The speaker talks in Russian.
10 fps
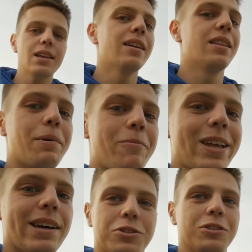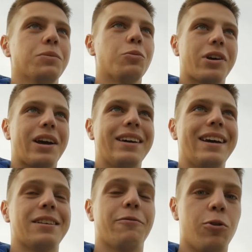Погиб. Напоминаю, что Тимур
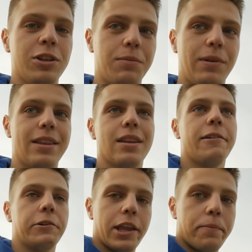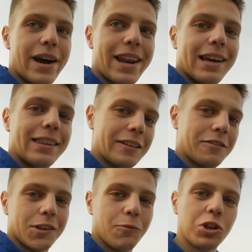катается 8 лет, а вот этот парень
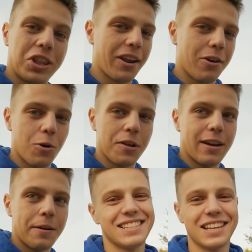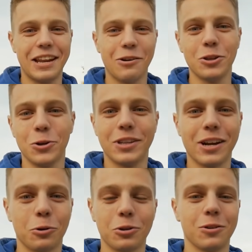катается всего 3 года. за 3 года он
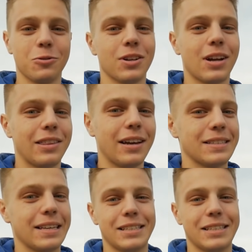так круто научил кататься.